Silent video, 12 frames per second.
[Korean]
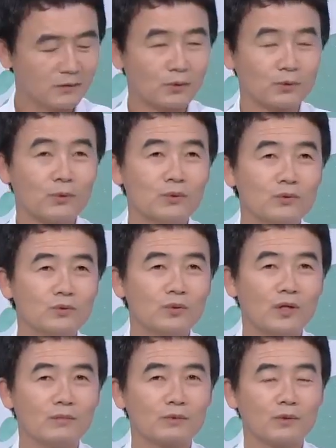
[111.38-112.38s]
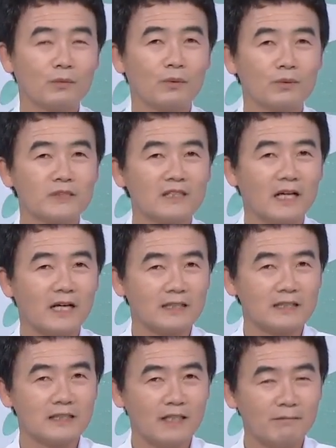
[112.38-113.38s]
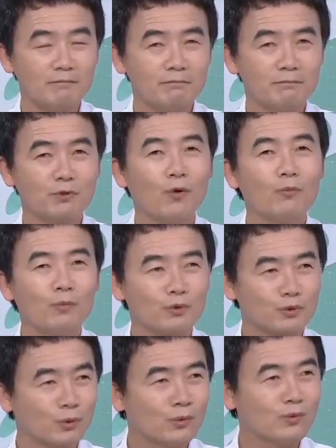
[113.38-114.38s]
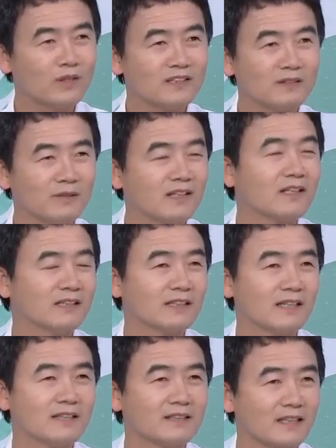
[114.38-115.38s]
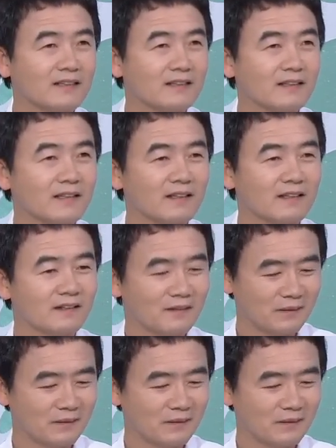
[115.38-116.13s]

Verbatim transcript: 노동조합으로 보지 아니함 통보 조건이 몇 가지가 있는데 거기에